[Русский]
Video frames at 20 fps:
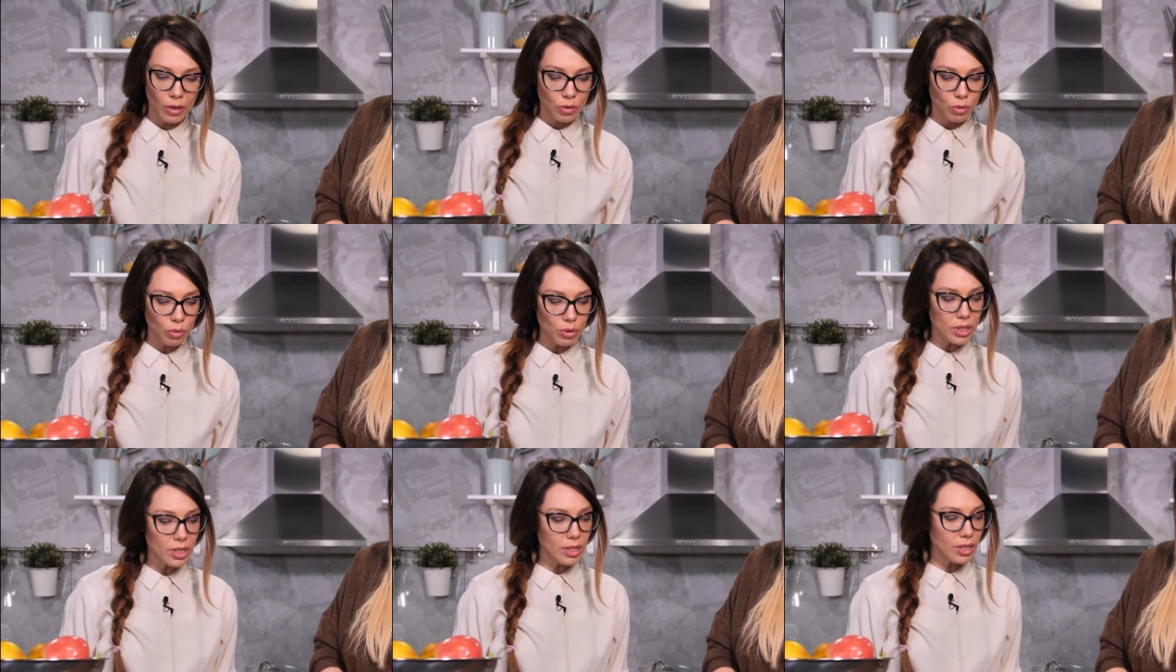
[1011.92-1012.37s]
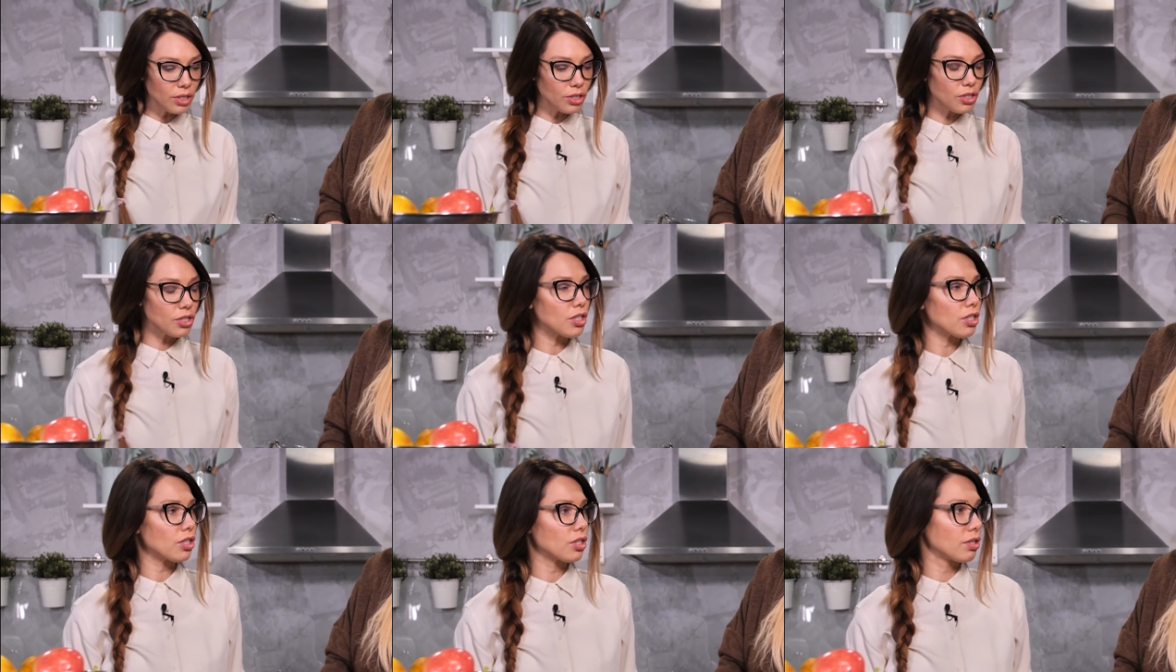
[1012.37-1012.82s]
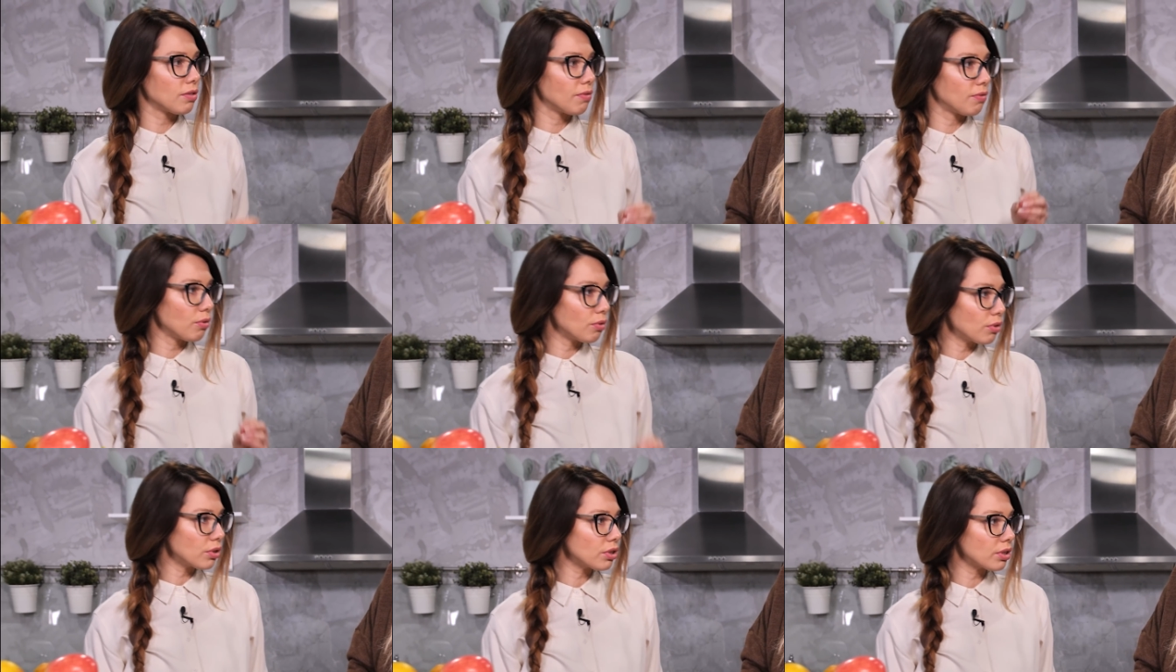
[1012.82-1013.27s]
То есть ты сейчас
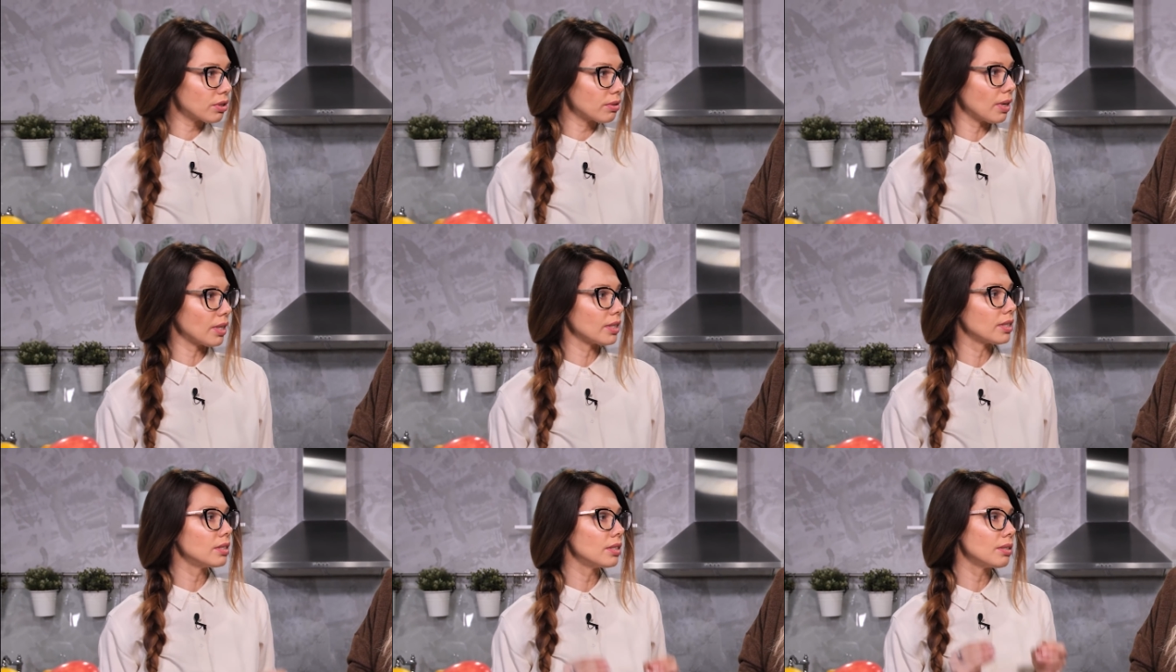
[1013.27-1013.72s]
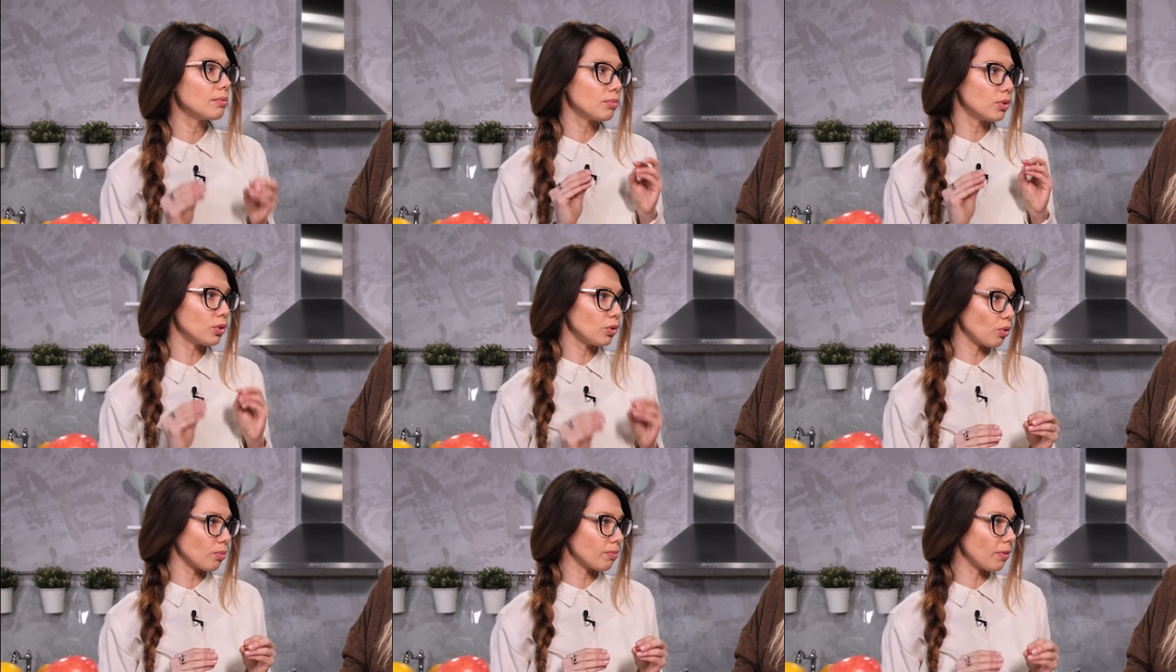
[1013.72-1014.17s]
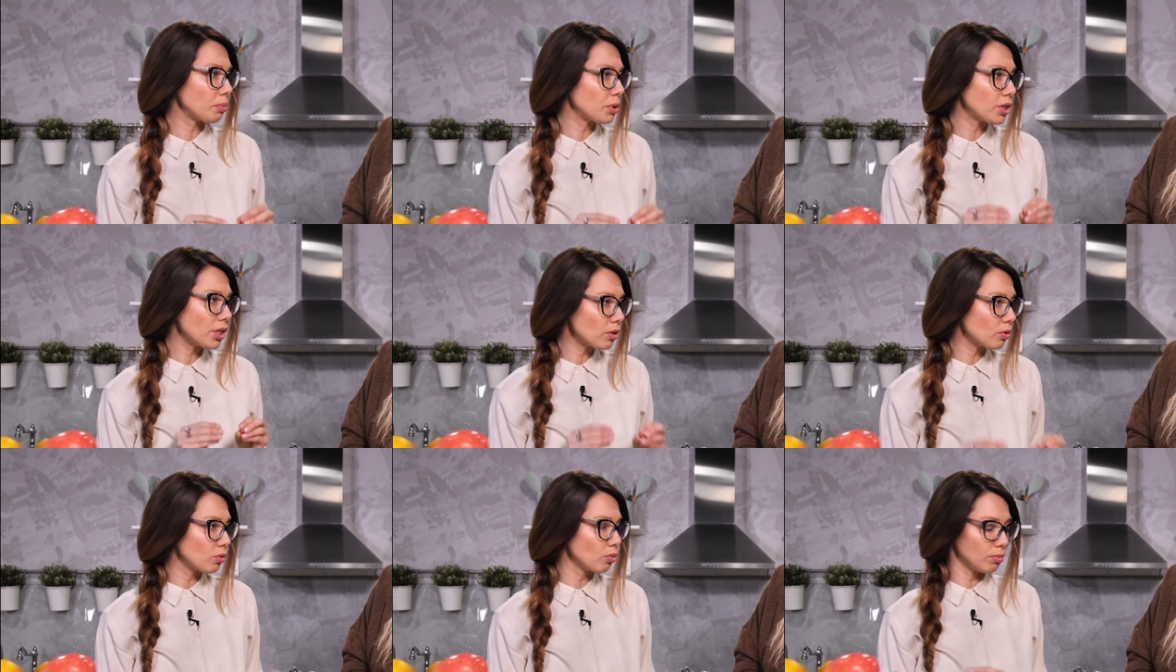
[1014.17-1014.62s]
живешь одним днем,
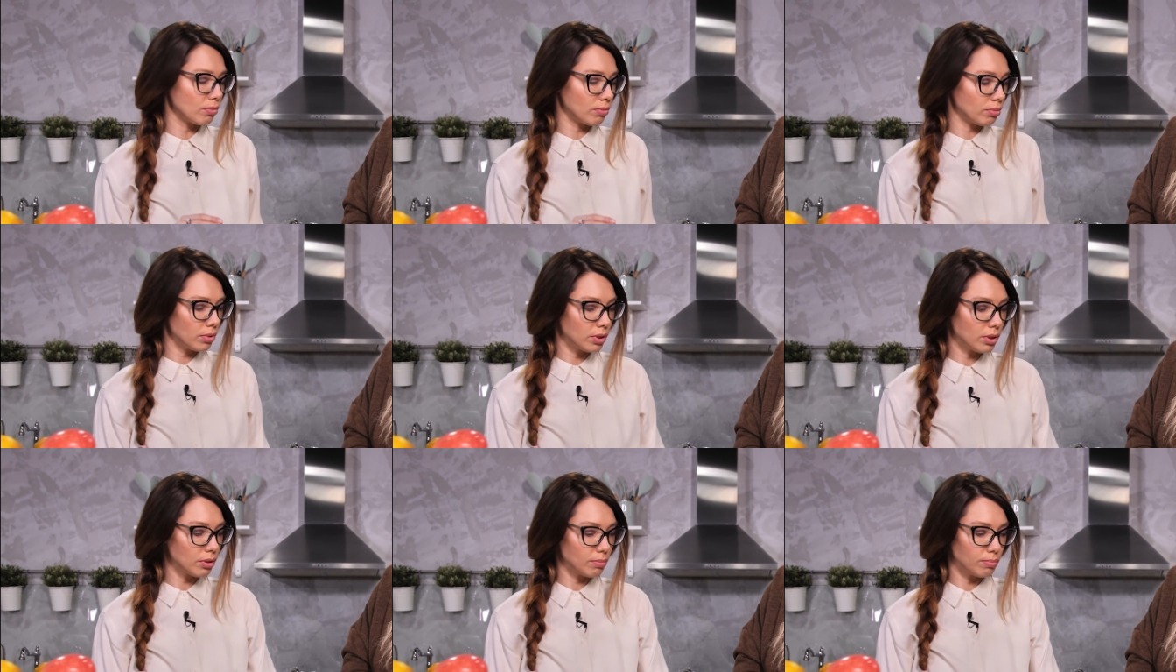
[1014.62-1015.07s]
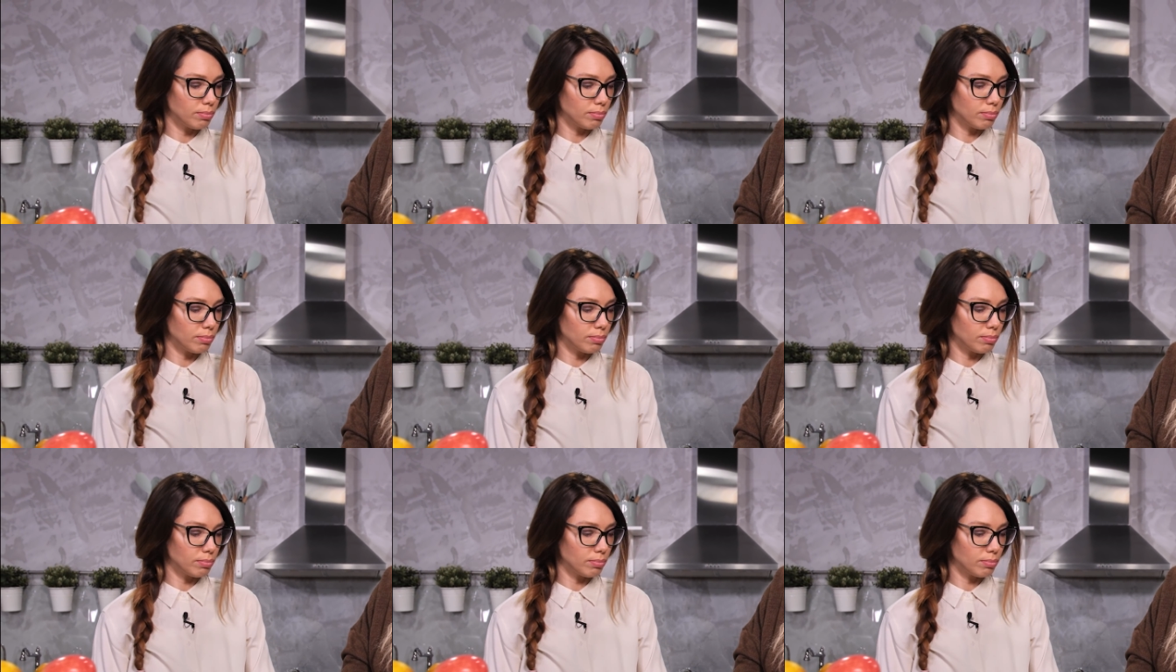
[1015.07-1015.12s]
вообще дум не,